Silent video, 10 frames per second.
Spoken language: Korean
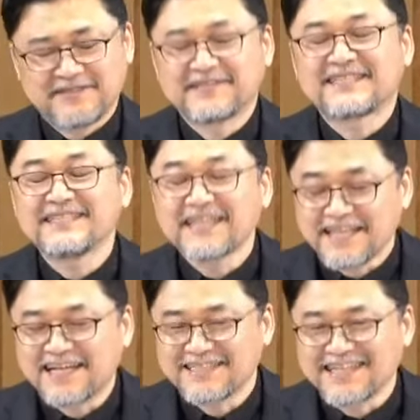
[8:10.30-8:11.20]
크게
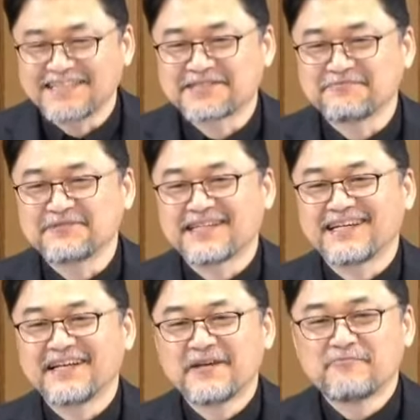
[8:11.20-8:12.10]
다르지
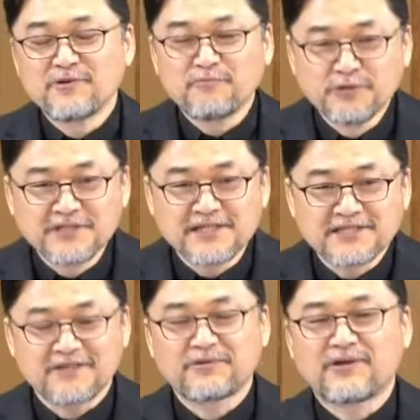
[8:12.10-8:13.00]
않습니다. 물론
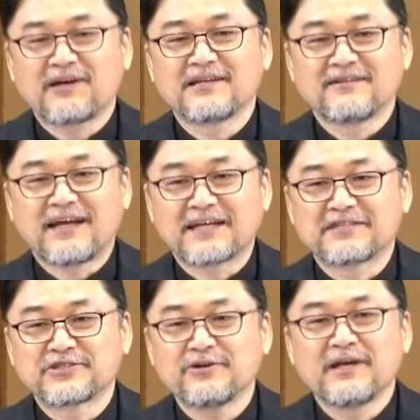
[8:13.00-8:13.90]
본질적인 변화가
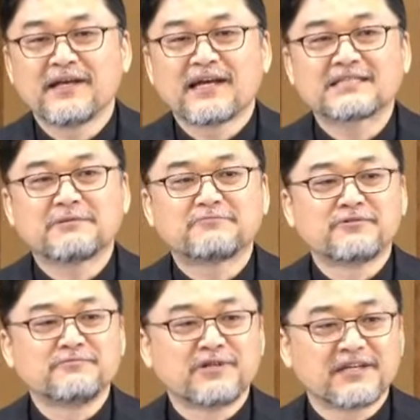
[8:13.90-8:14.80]
일어나겠죠. 하지만
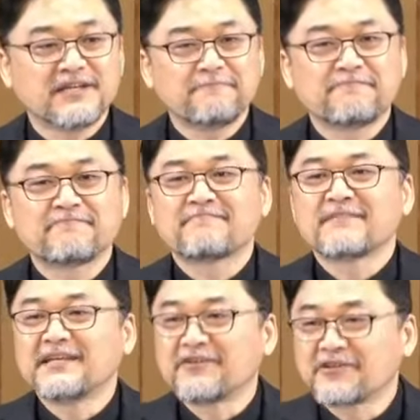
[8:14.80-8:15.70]
분명히
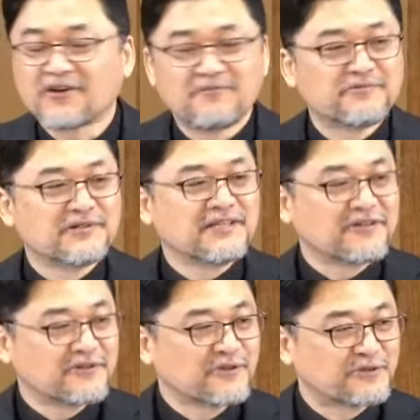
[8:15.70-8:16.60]
이런 건물,
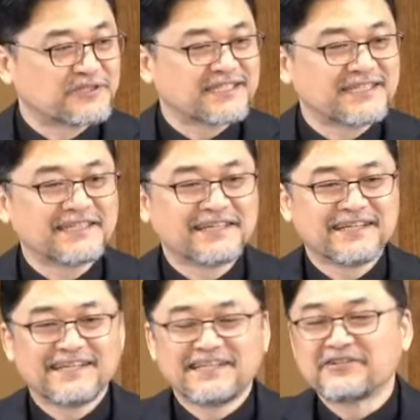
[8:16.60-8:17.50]
이런 도시,
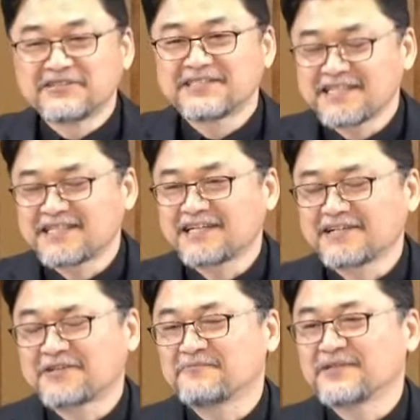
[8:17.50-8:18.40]
이런
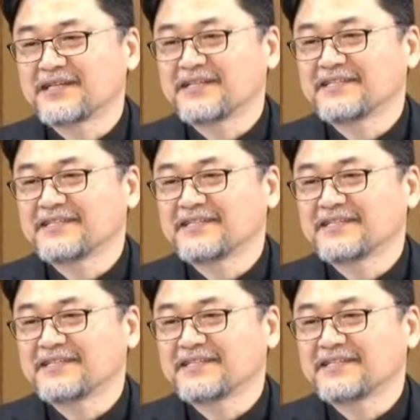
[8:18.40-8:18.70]
세상일 겁니다.